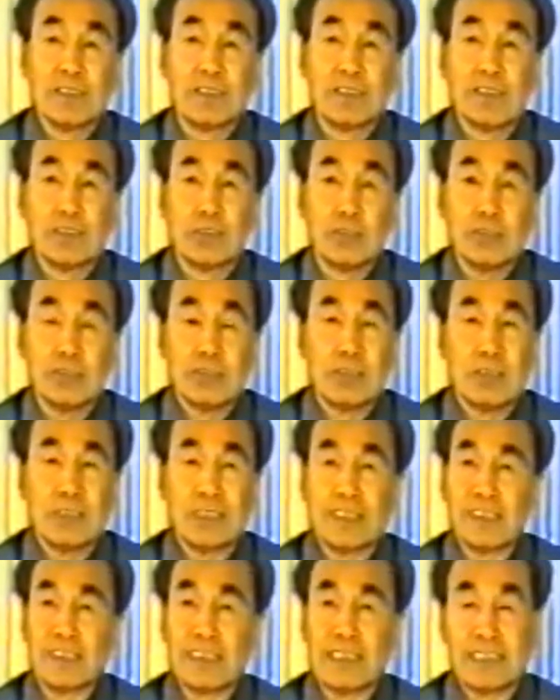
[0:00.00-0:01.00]
所以如果
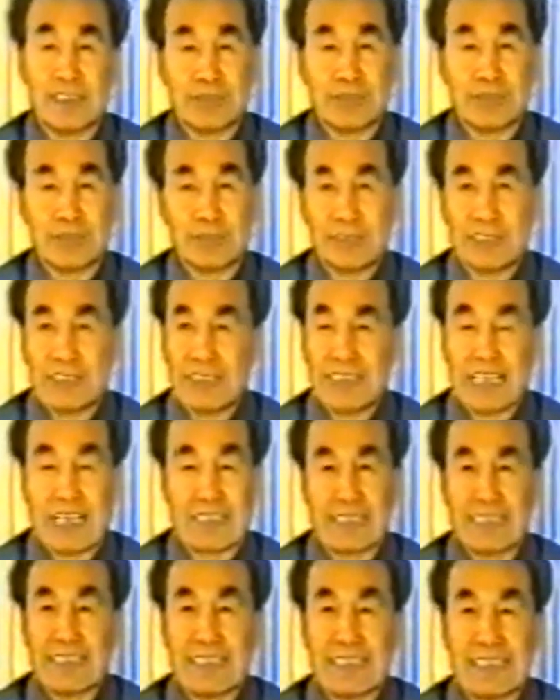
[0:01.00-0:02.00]
你自己
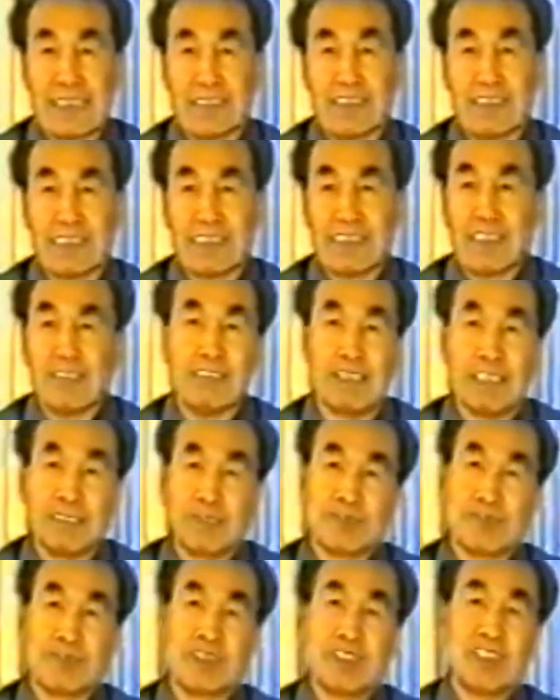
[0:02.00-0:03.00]
养成一个习惯了，一
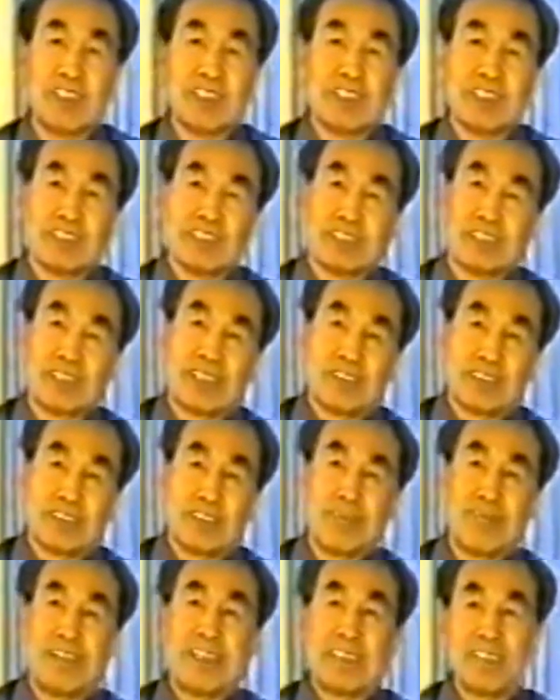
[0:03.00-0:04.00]
灌，从从
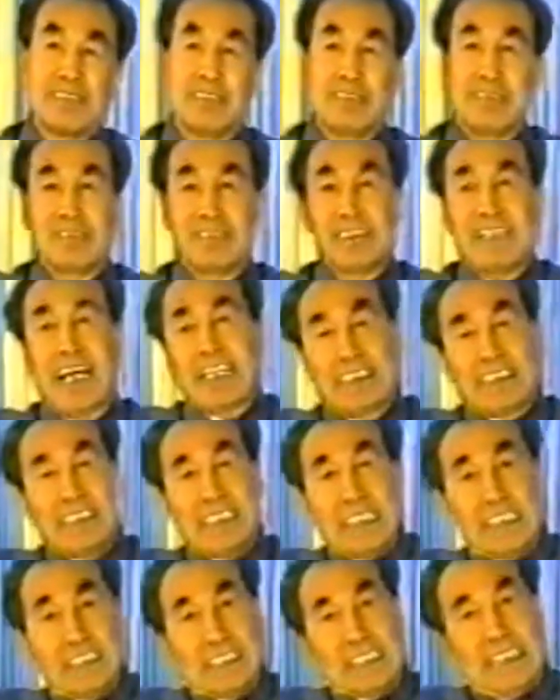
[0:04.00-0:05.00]
从完大
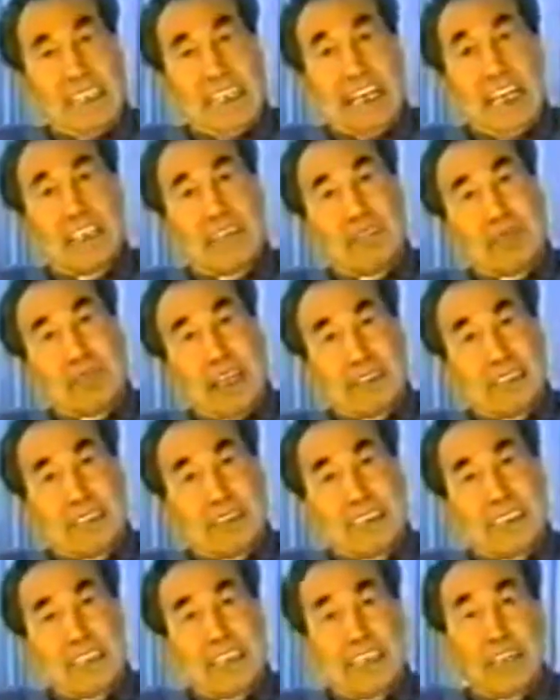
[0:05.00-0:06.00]
气、天上八、
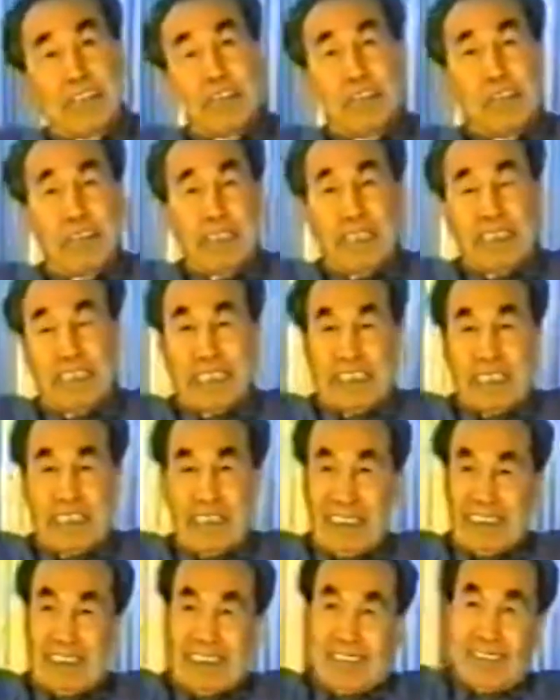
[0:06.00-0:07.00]
天宫火焰
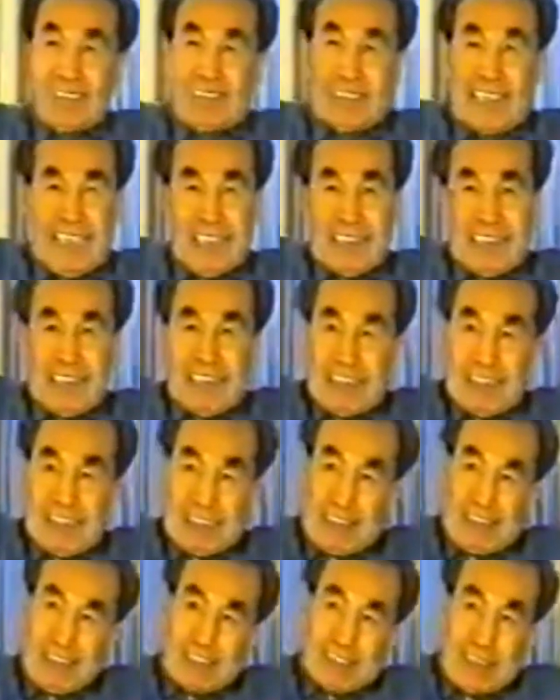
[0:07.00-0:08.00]
气弄过来，
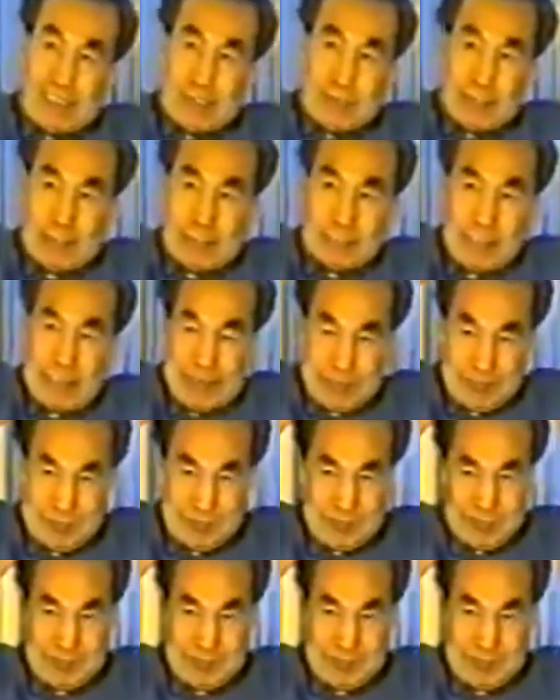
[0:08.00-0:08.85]
我头脑里边一灌，